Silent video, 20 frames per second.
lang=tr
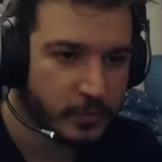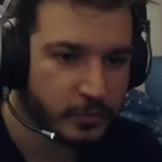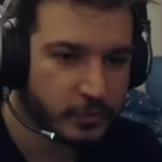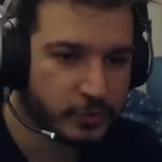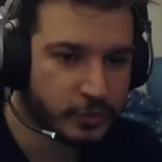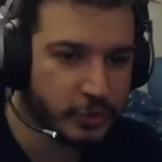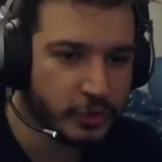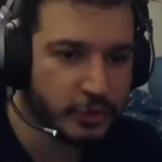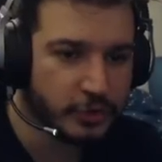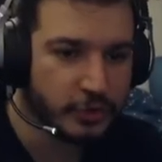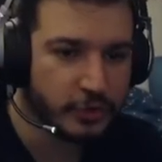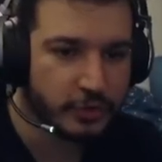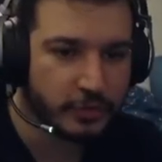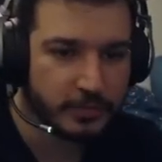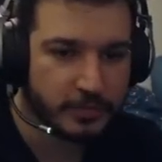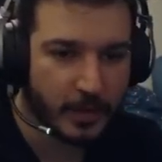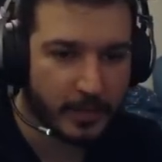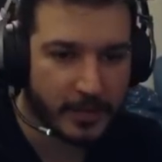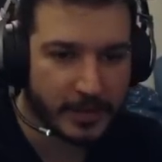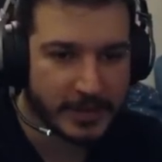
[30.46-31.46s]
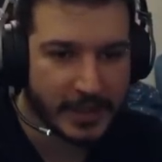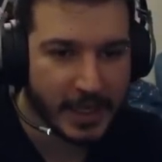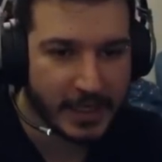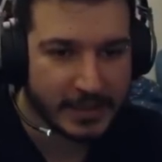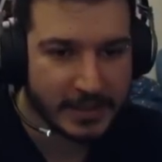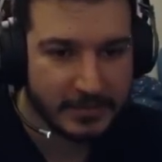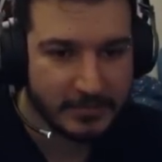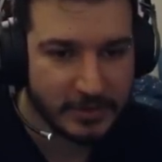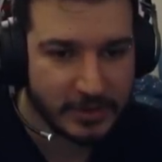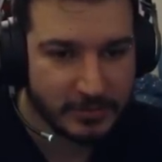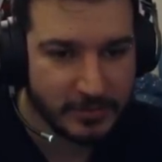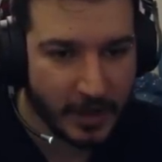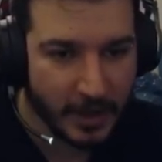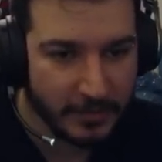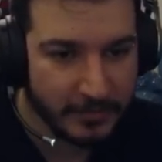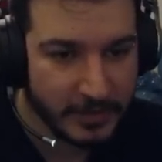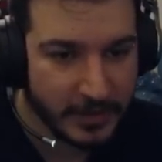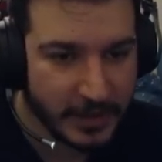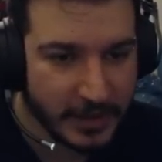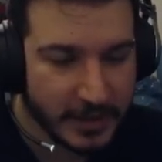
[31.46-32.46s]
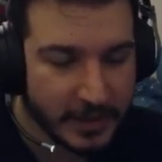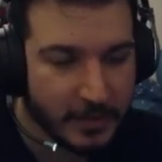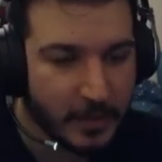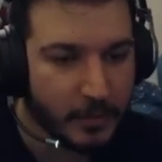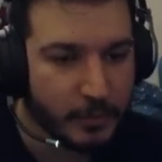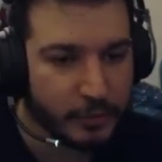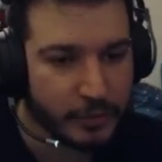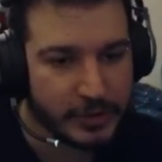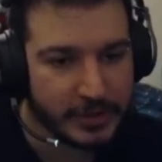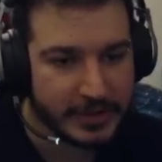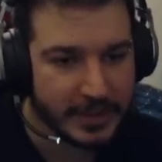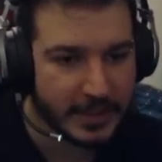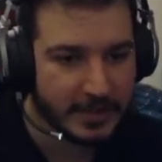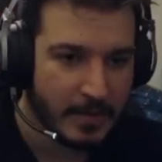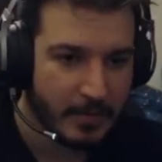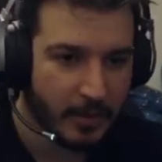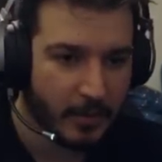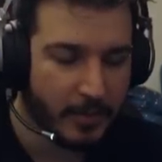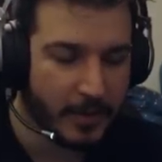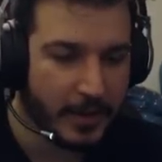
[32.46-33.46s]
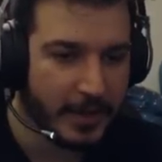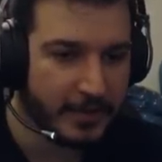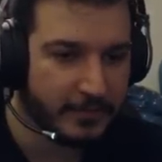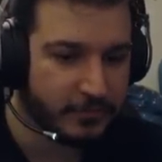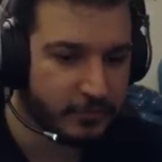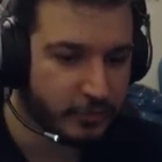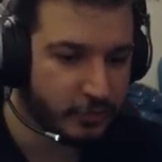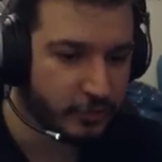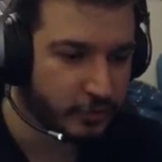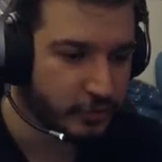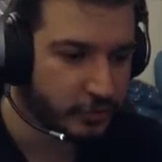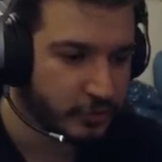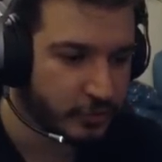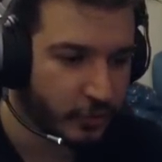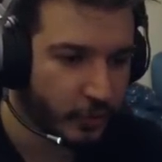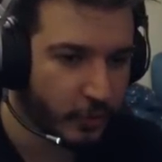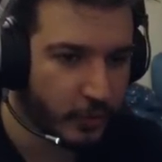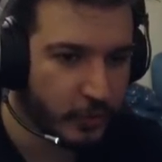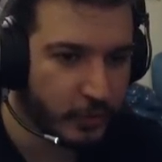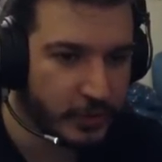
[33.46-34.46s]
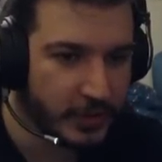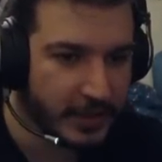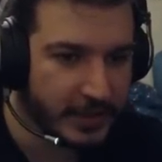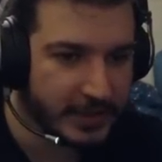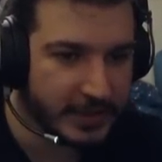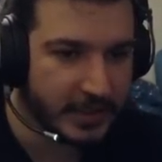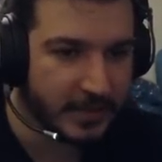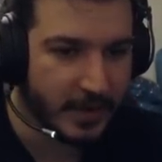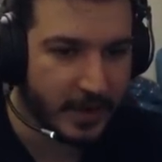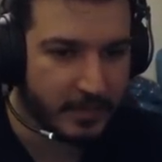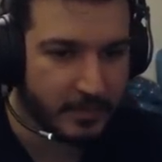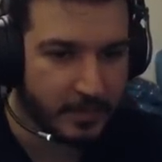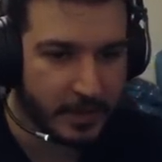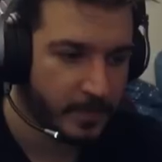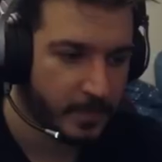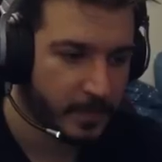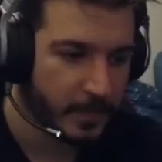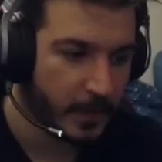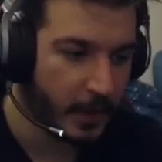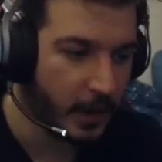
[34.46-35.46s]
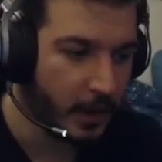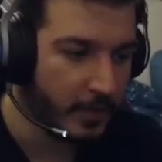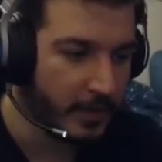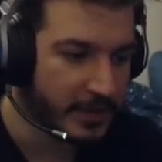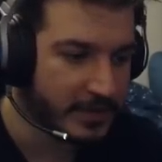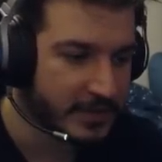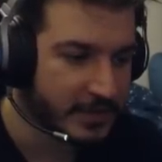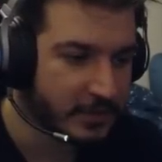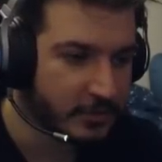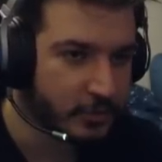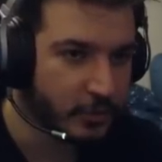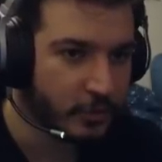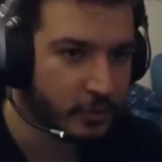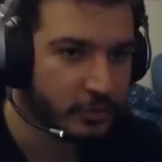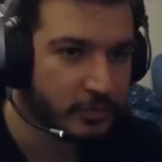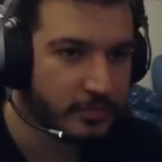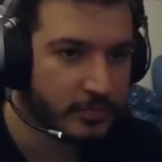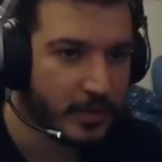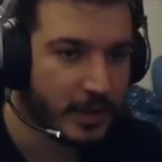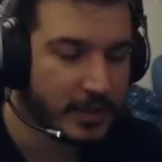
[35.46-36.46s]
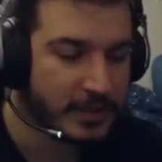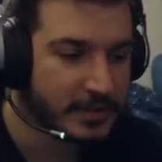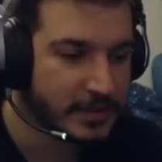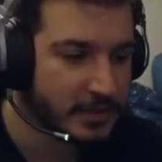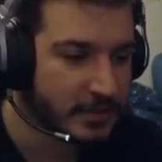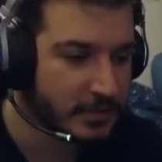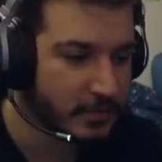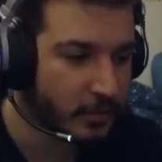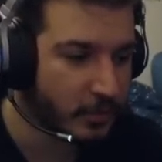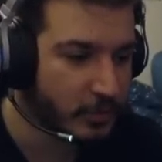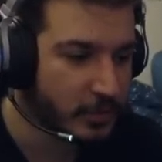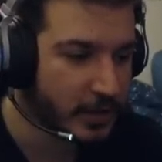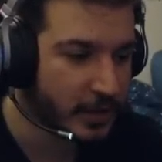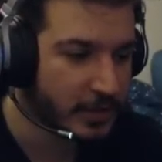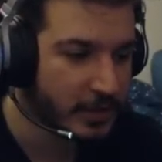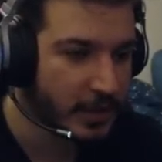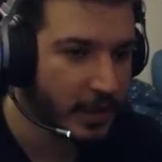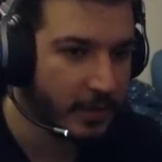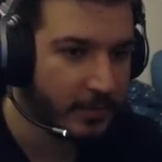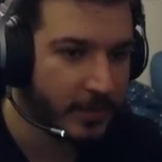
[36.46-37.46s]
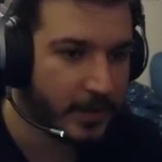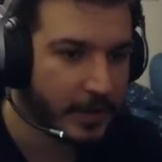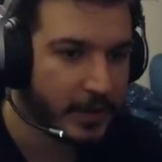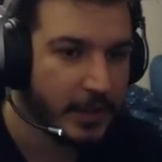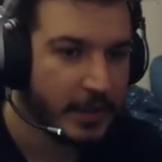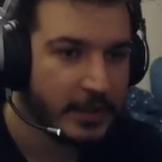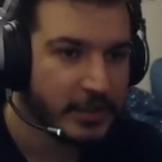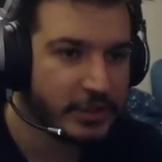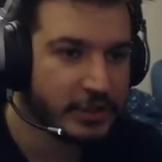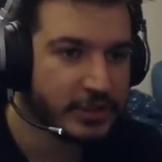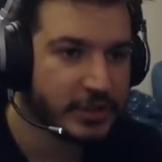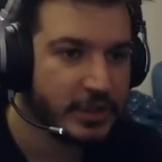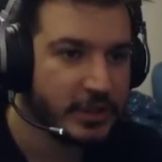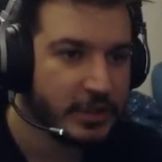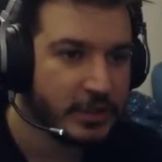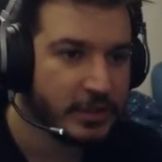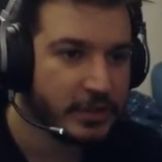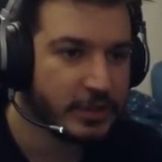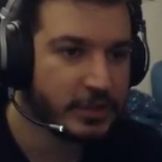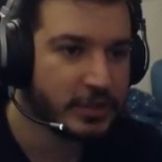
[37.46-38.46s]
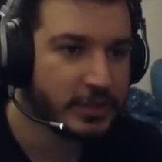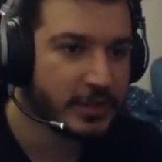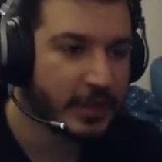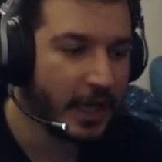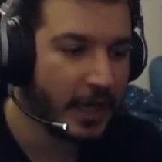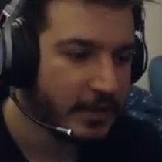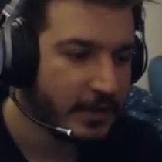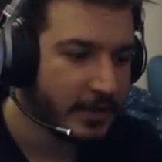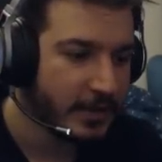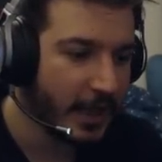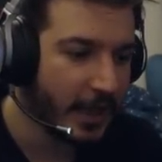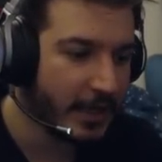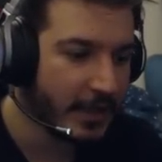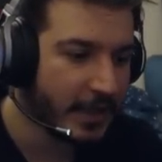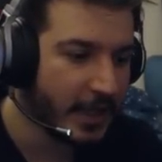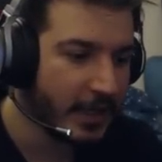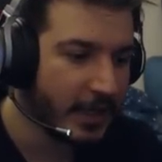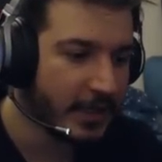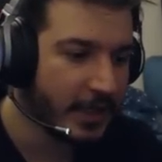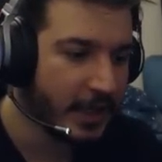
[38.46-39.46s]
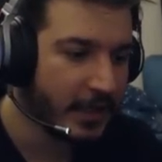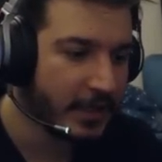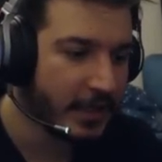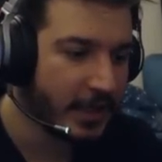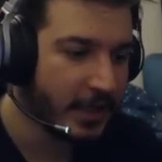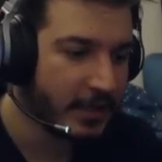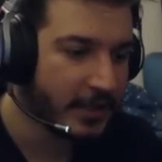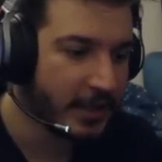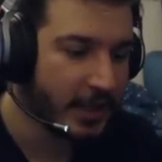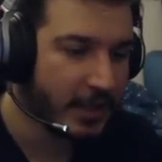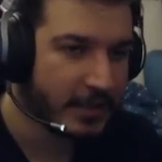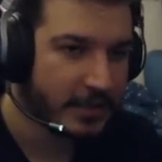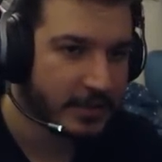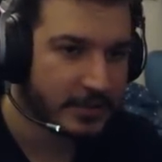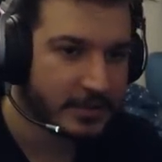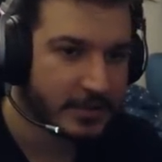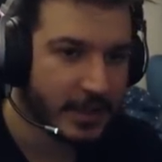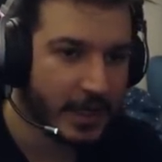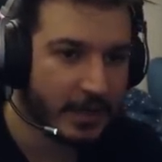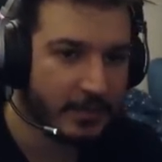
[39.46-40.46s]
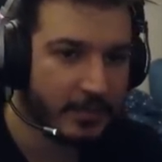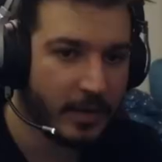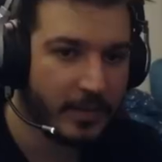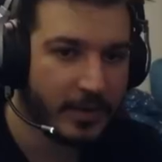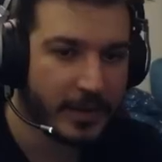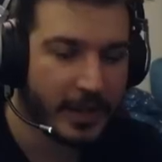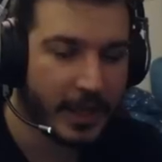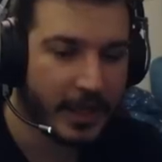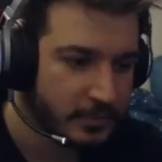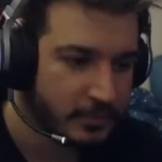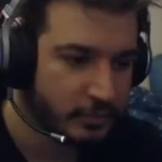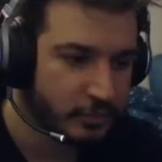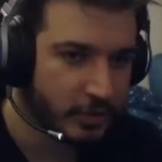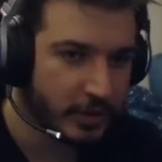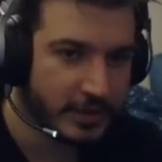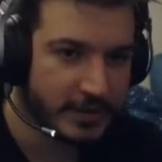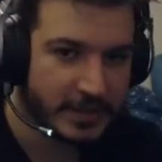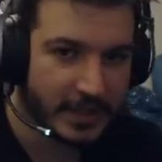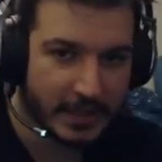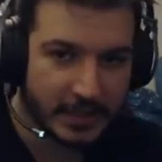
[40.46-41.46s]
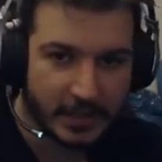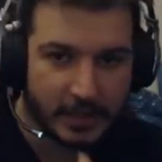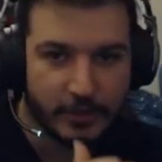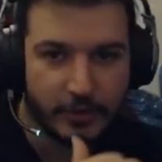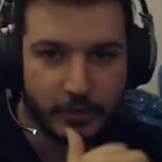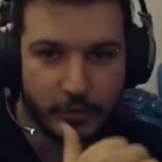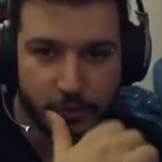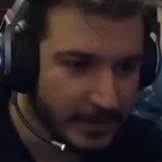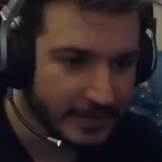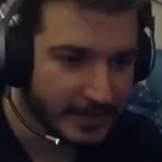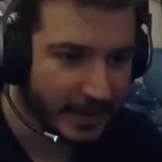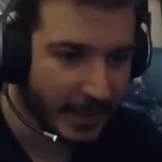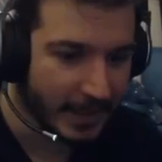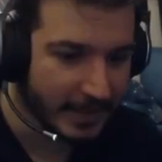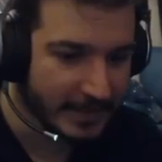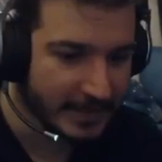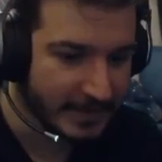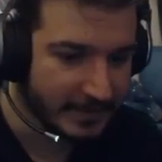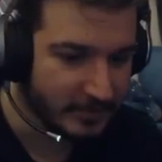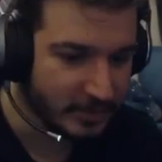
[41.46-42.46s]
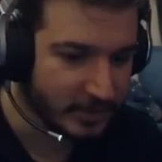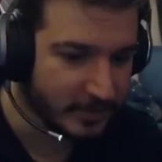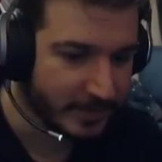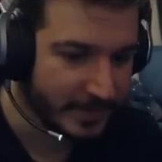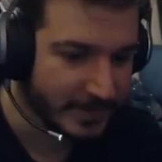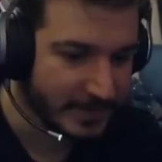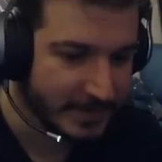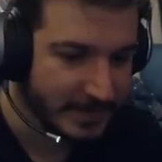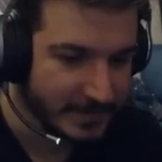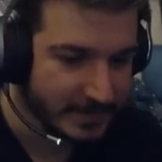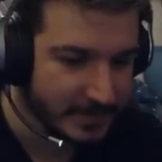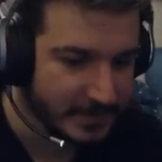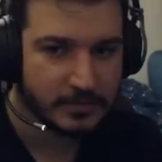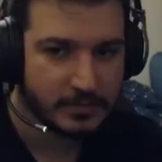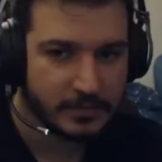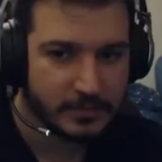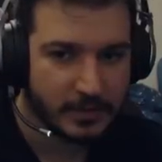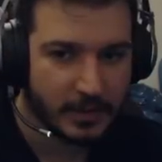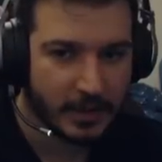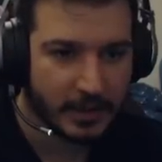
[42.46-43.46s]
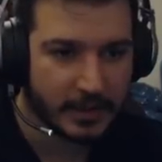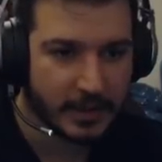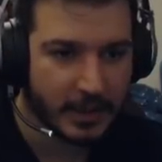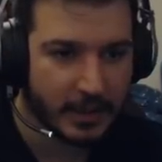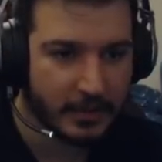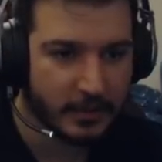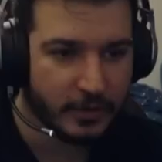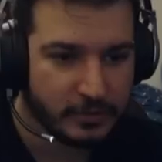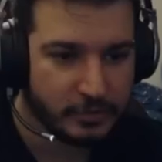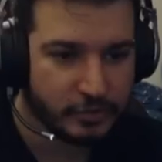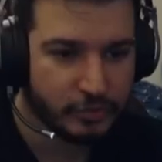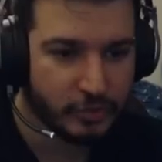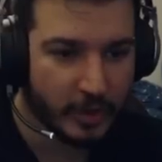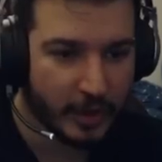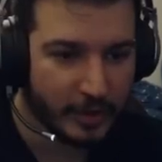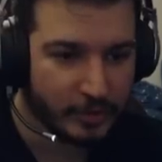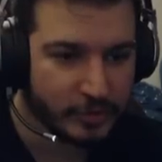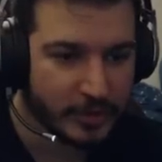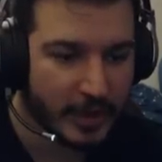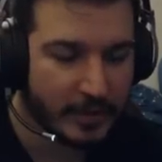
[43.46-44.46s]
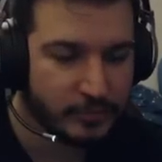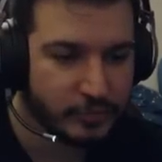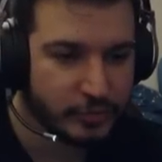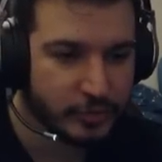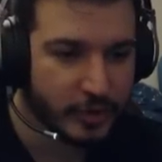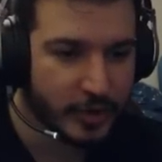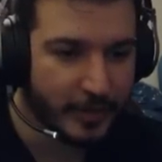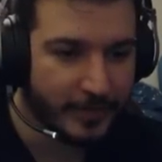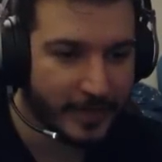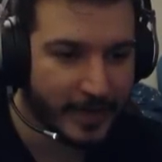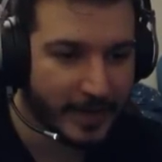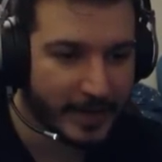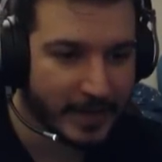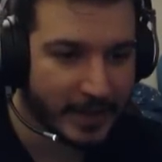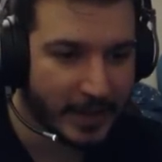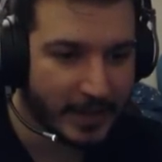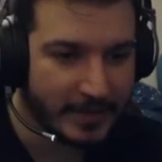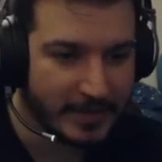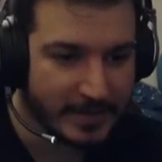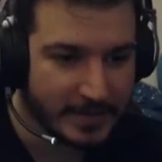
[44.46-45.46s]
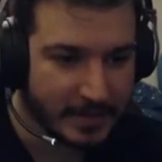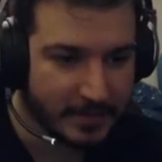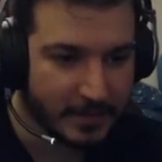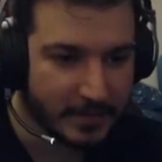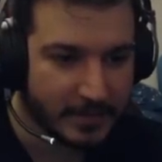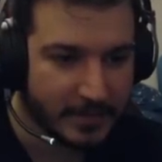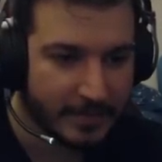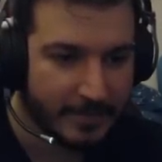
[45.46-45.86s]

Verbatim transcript: Zın. Baba tertemiz mavi aldık hemen burayı itelim. Baba E fulluyoruz. Oyunun dediğine bakmayın. Aha Master'ı gördüm. Master oradan ne yapar? Şşt şşt gel gel gel gel gel gel. Gel baba gel. Şuraya saklanıyoruz. Taktiğimiz basit. Aha geliyor. Şuraya. Tam şuraya falan geldiği zaman.